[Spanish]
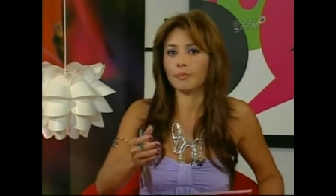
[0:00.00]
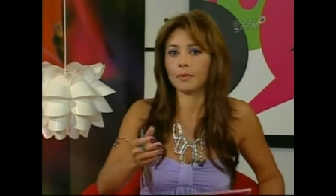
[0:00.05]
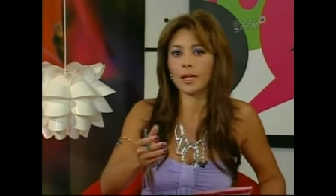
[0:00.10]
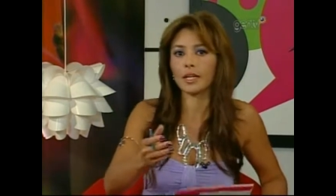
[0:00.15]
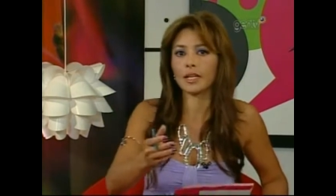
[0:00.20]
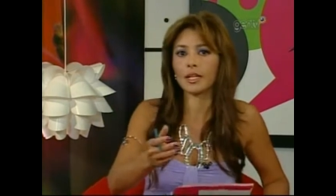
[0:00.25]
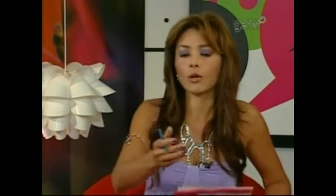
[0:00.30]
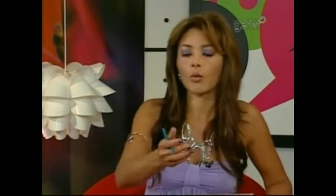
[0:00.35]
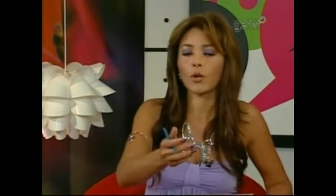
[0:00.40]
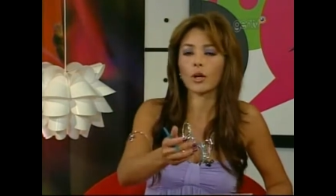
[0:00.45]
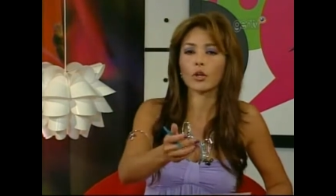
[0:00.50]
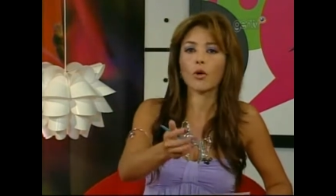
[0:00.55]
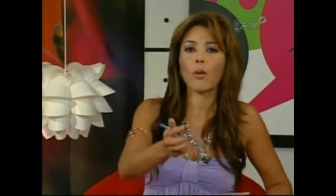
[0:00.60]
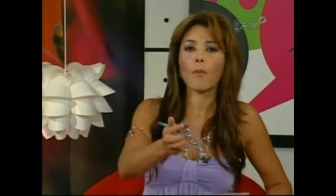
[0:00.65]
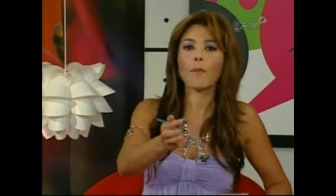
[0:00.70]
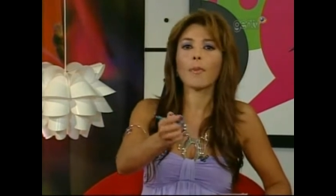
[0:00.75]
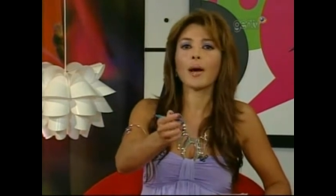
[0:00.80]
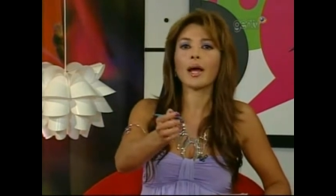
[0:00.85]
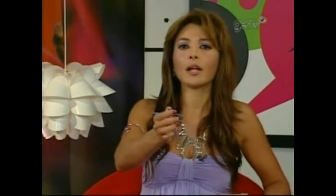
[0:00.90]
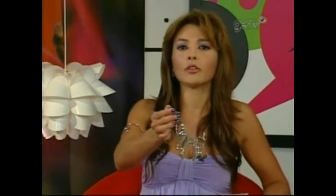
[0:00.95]
tras de
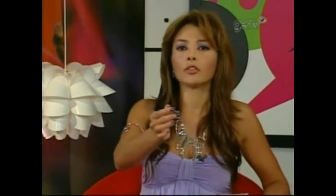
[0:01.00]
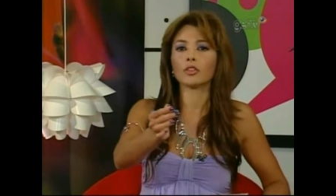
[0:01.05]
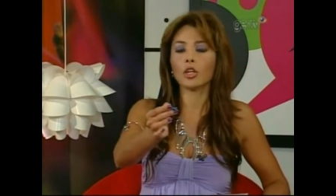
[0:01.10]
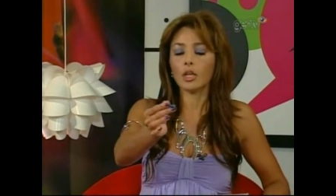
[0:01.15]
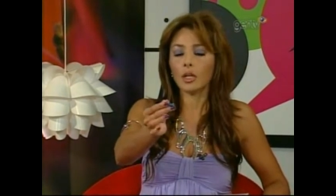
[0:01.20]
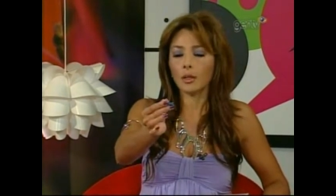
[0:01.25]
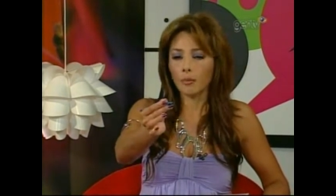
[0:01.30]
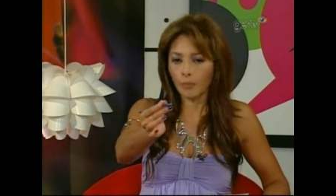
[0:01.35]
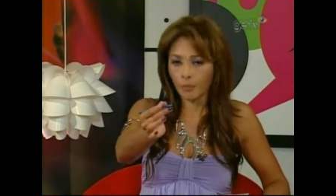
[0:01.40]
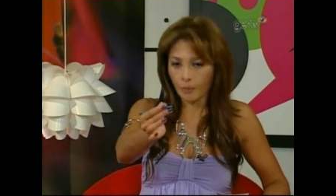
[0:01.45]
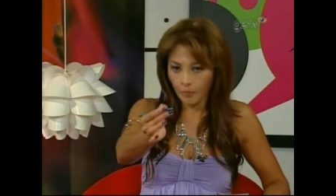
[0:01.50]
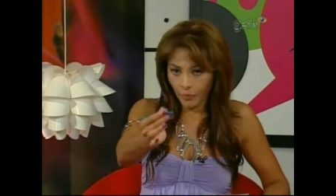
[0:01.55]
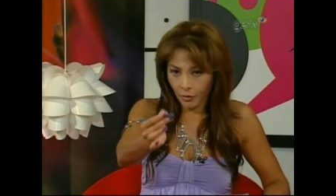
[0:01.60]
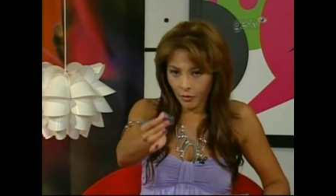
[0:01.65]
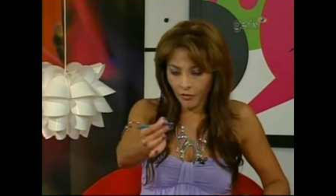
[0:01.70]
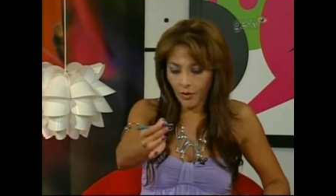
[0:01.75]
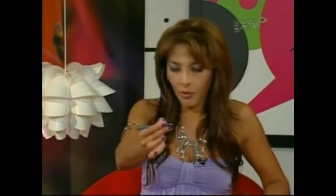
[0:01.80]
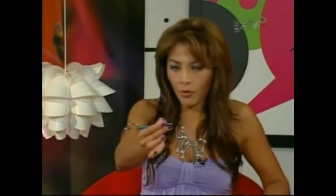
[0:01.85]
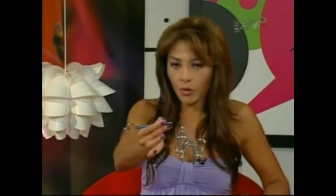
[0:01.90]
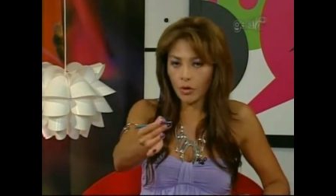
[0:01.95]
cuernos palos
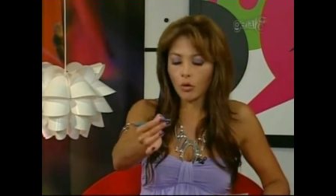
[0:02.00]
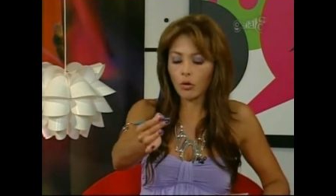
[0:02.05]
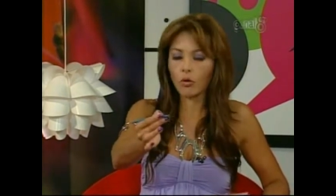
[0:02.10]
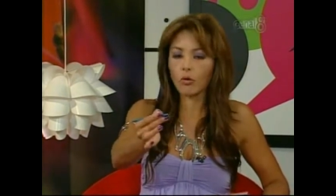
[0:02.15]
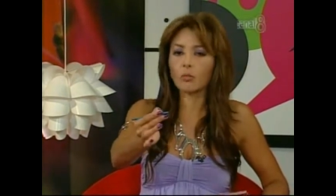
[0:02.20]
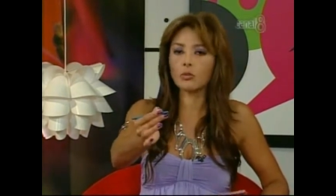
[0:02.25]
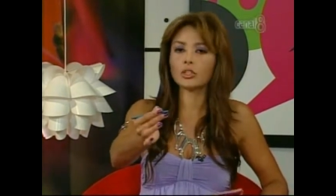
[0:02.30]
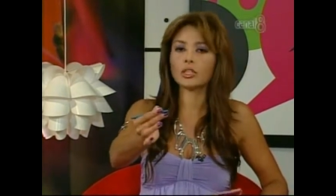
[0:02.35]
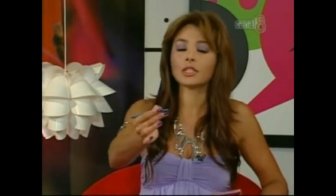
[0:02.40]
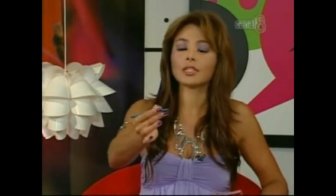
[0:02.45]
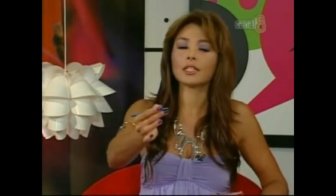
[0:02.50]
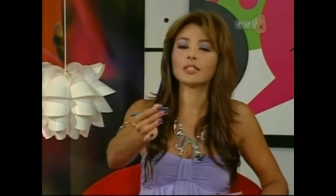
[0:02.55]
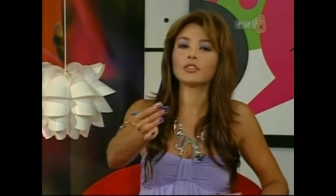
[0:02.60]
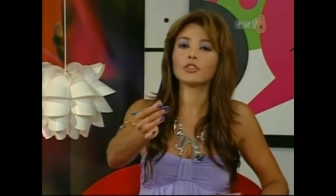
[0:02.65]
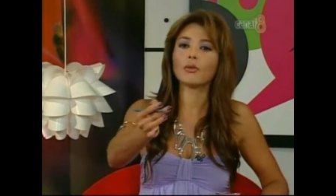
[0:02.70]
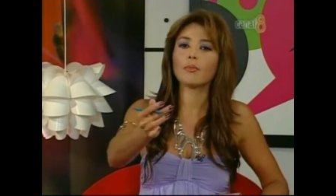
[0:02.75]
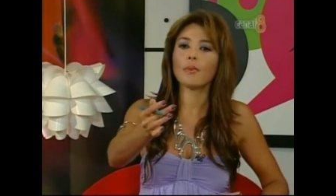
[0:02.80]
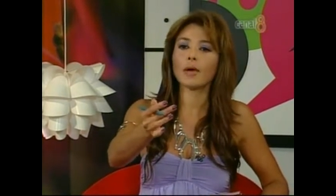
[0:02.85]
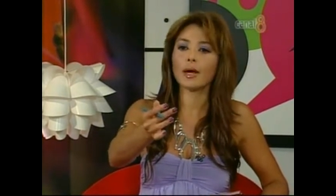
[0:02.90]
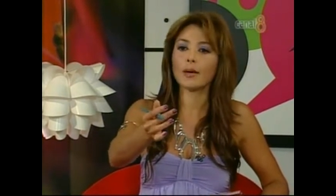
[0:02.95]
por favor, con mucha
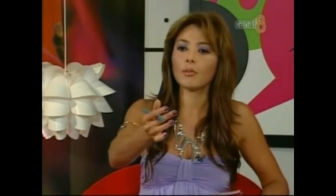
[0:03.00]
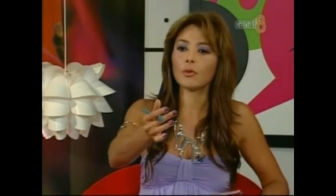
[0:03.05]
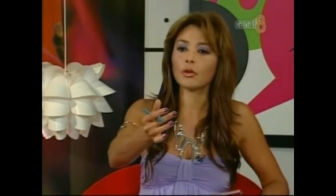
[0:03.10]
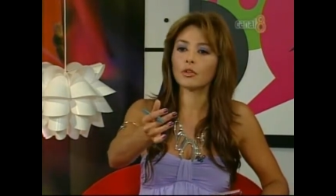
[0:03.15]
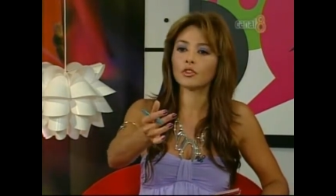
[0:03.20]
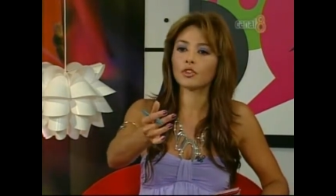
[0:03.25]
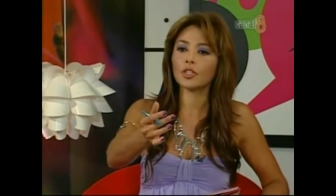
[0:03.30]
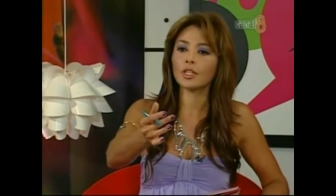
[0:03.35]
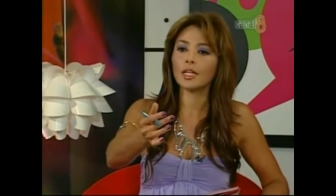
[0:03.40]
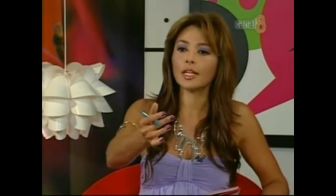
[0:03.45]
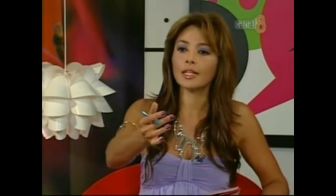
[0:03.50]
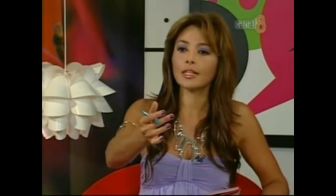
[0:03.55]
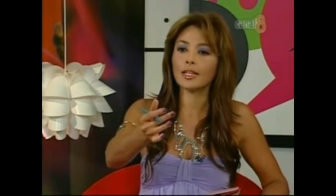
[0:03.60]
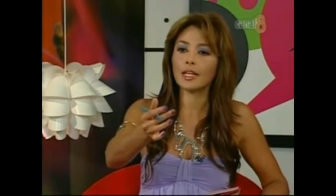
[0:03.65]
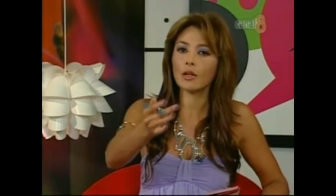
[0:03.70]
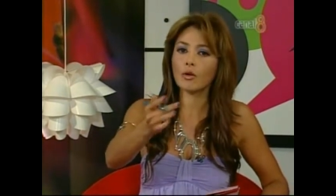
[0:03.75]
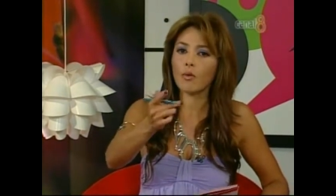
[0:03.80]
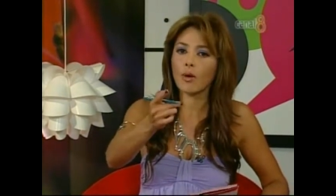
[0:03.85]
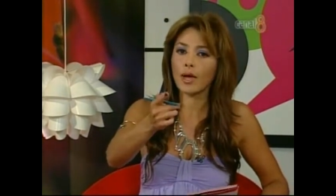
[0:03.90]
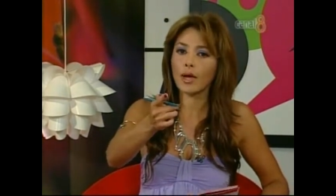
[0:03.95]
atención veamos lo
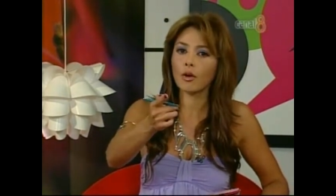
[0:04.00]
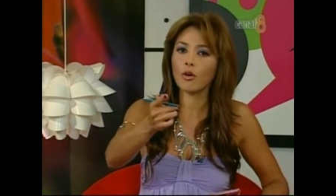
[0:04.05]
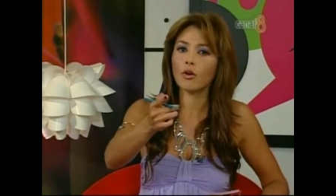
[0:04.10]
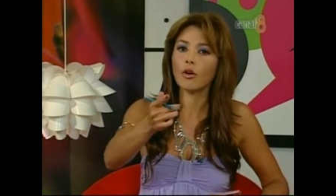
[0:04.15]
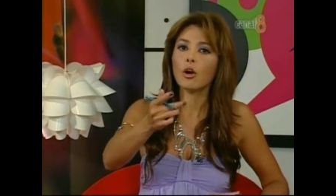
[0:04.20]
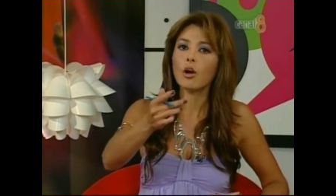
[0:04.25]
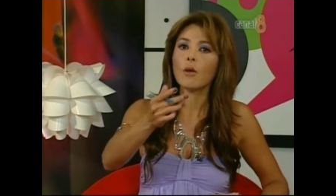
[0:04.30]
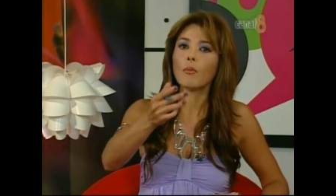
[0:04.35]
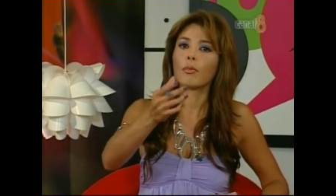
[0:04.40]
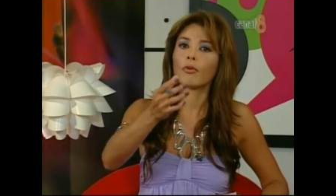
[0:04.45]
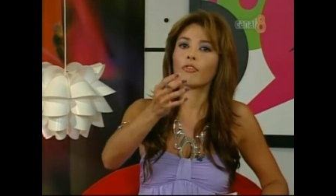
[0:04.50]
siguiente y luego,